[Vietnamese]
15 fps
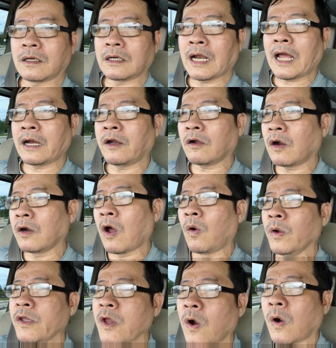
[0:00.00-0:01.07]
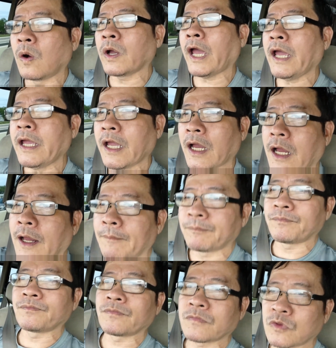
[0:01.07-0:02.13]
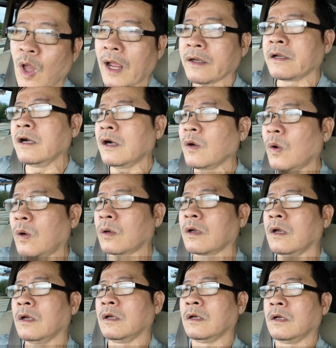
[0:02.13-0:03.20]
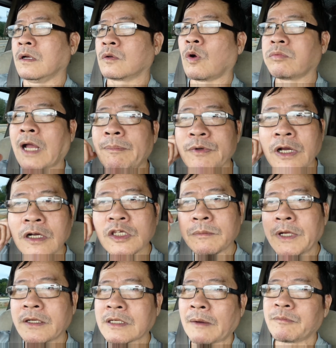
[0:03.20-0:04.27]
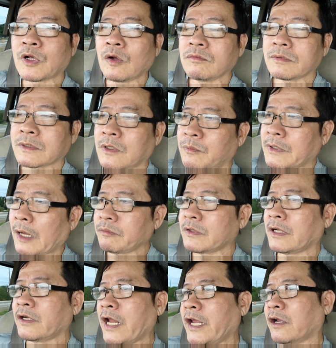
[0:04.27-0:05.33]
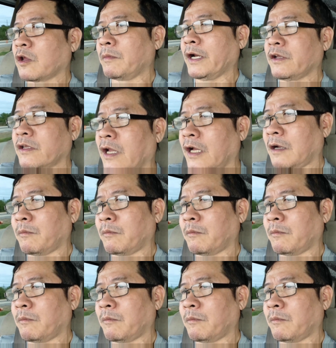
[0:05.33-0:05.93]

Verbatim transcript: là nó có nối vô cái thoát nước luôn, cung cấp nước cho mình, cung cấp cho điện cho mình.